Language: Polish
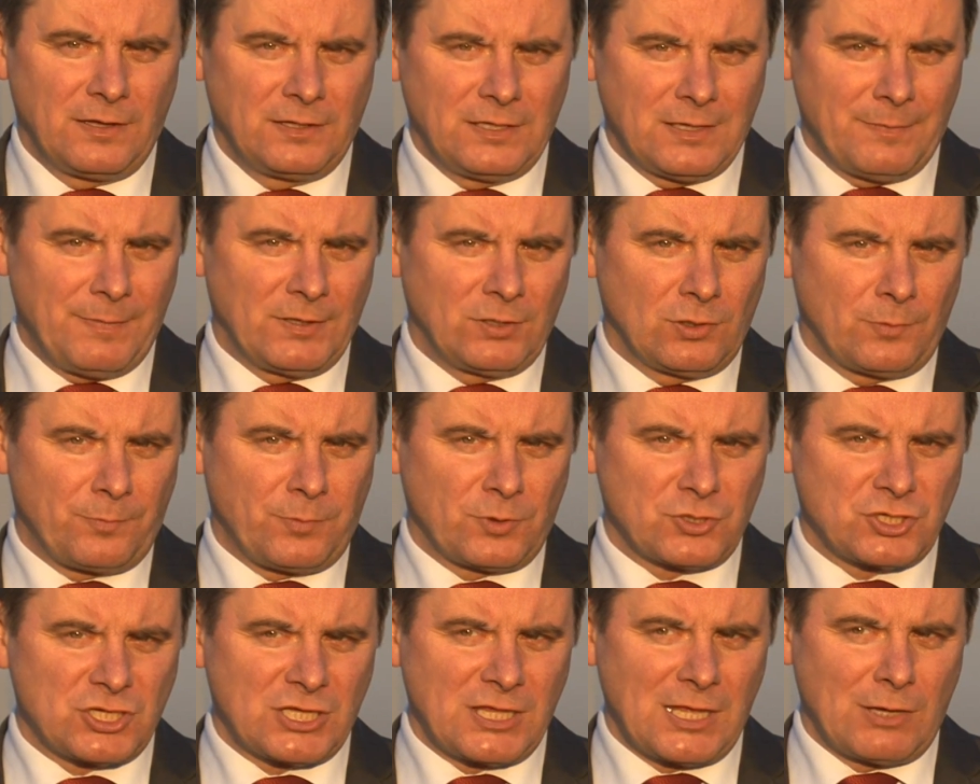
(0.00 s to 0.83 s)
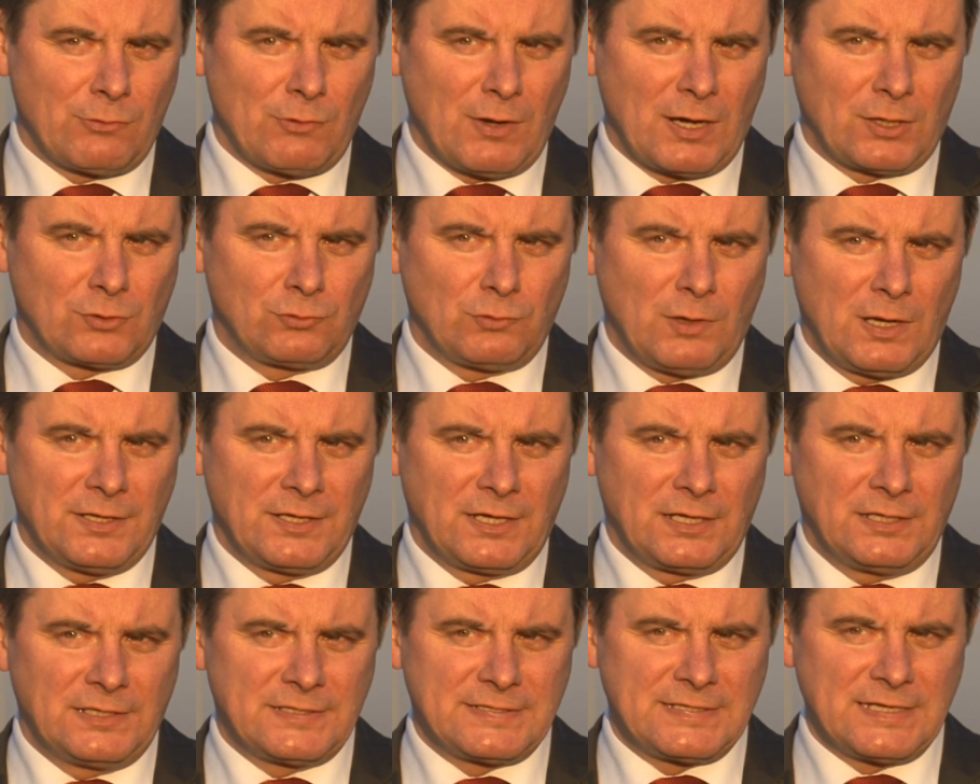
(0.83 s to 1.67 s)
nie będą posiadały
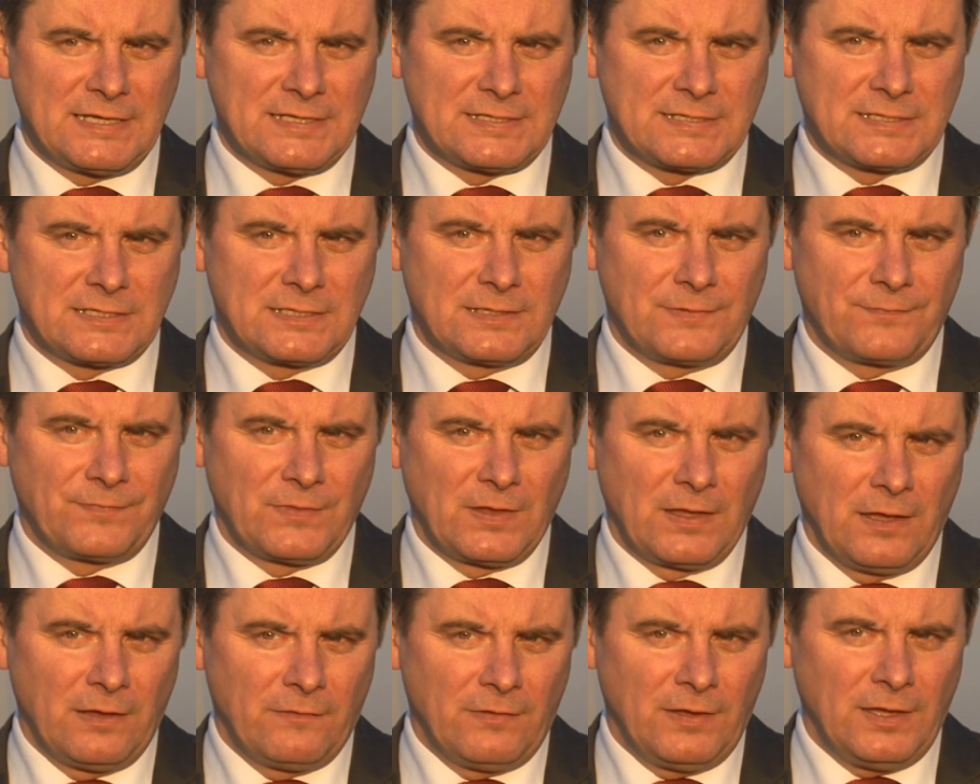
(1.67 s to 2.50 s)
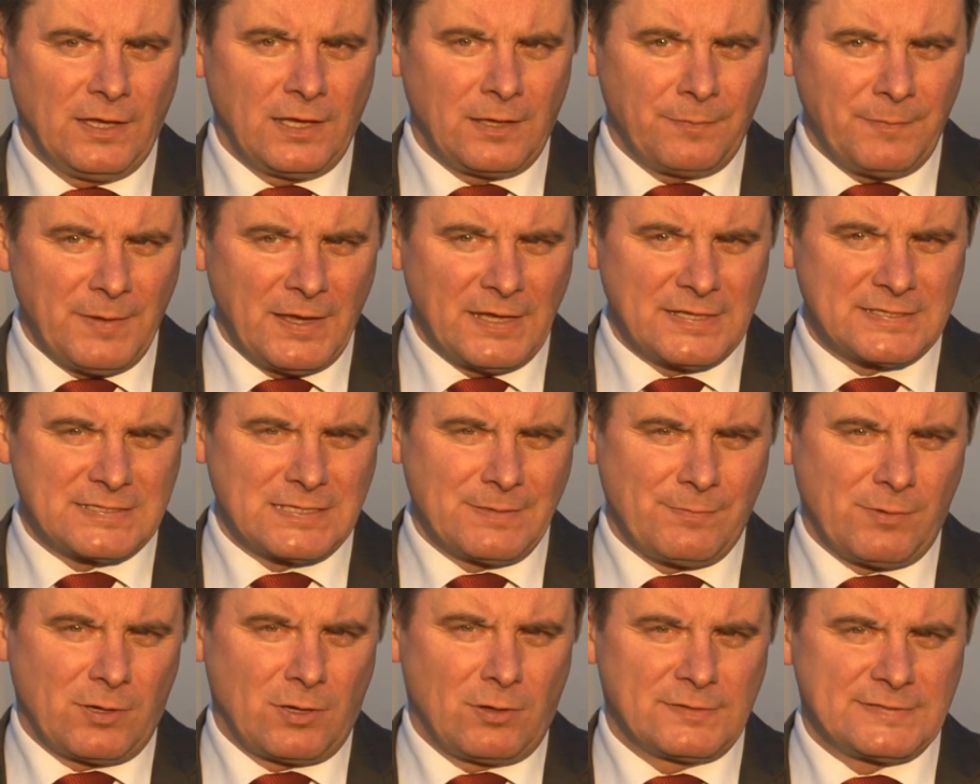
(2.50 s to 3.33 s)
aktualnych licencji, ich miejsce
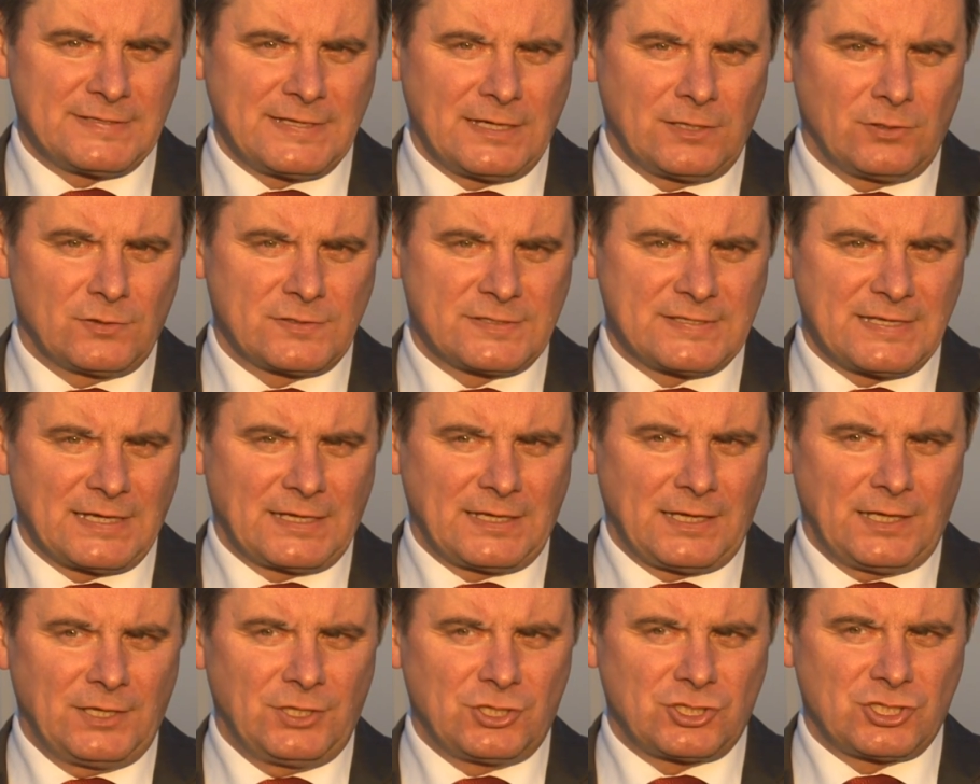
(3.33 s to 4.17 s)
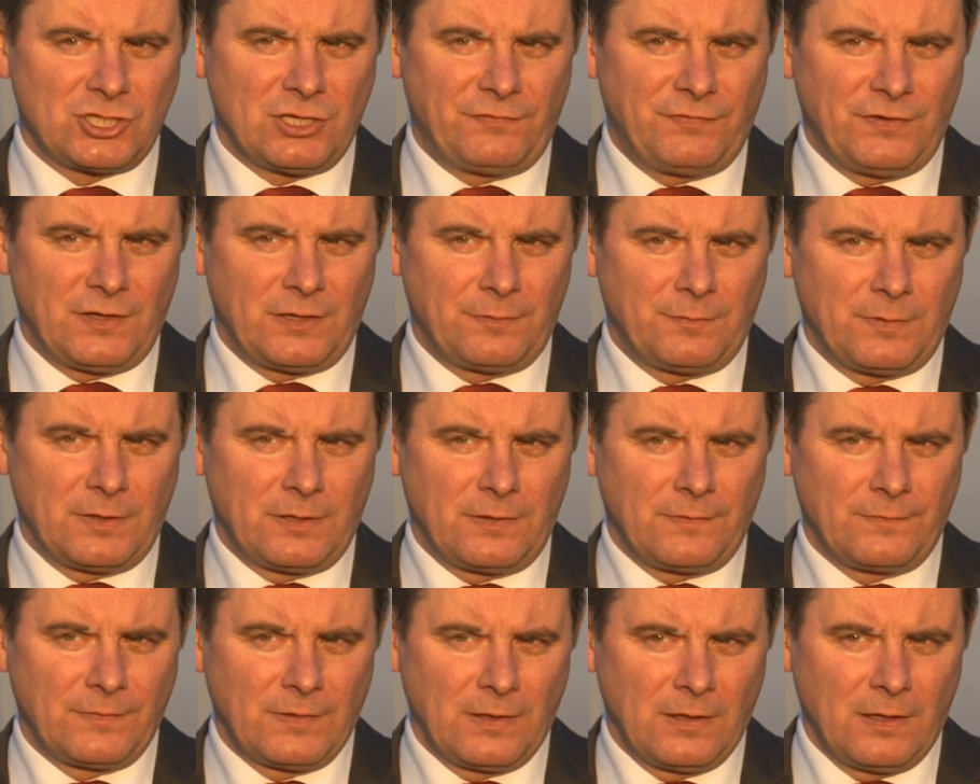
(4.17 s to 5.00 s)
mogą zająć zagraniczne firmy
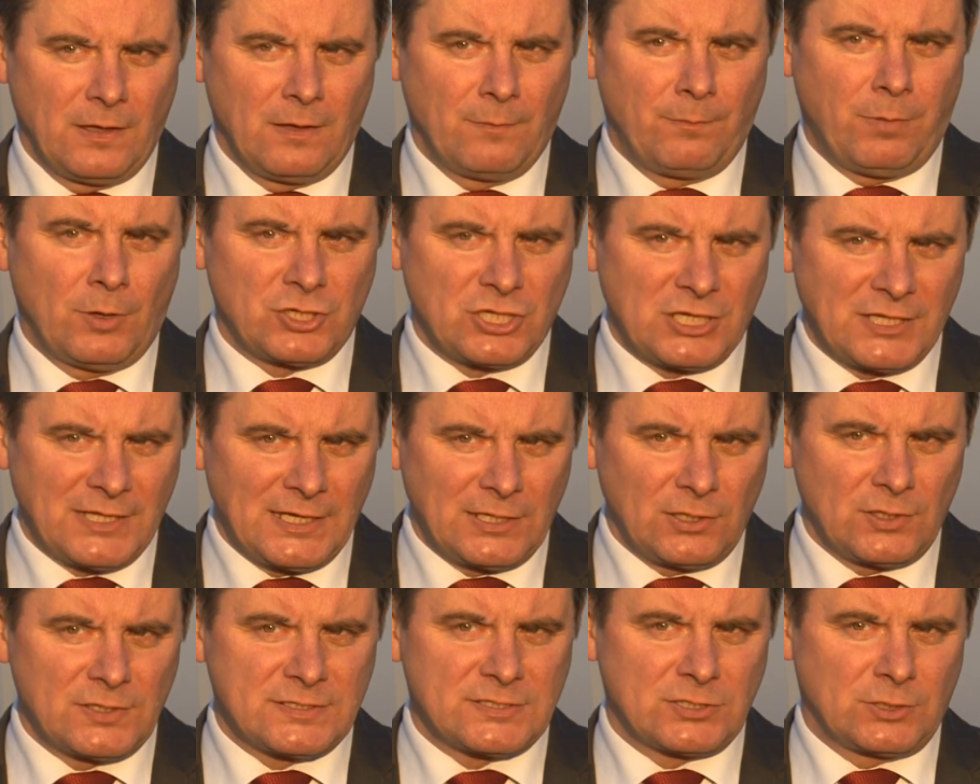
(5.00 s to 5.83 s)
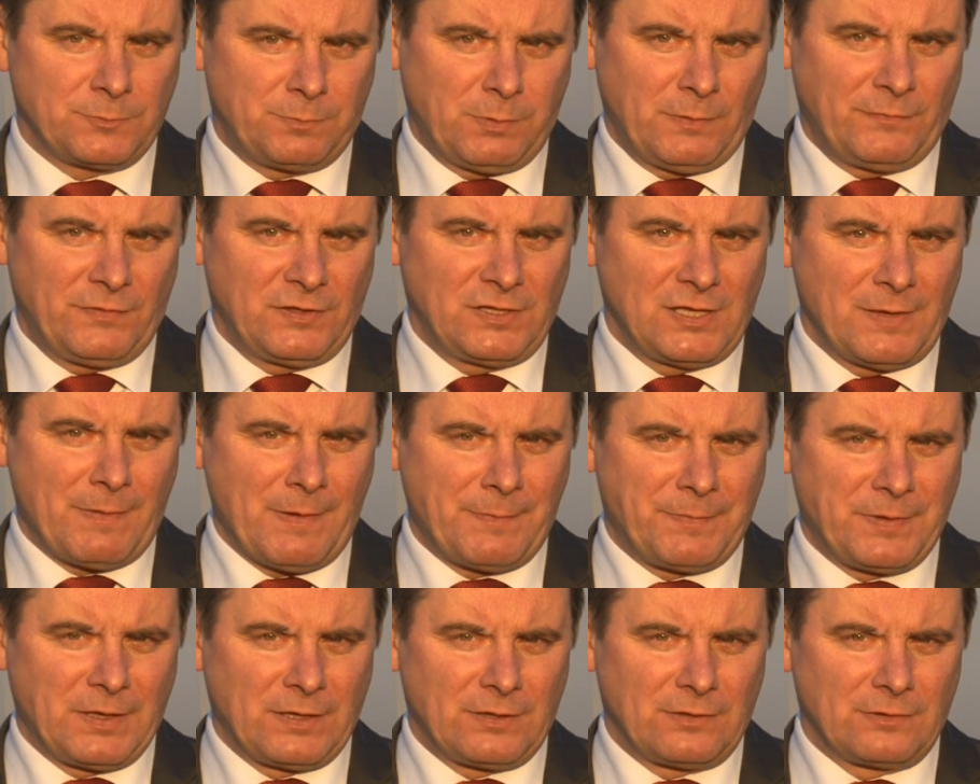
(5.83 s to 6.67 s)
posiadające odpowiednie
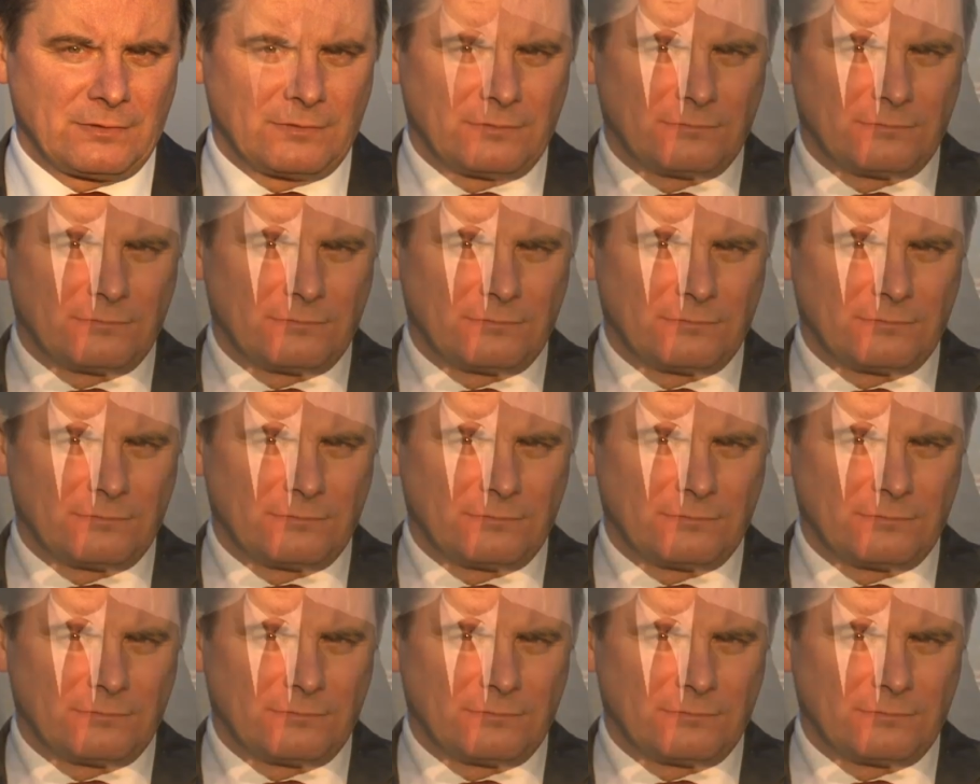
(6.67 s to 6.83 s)
papiery.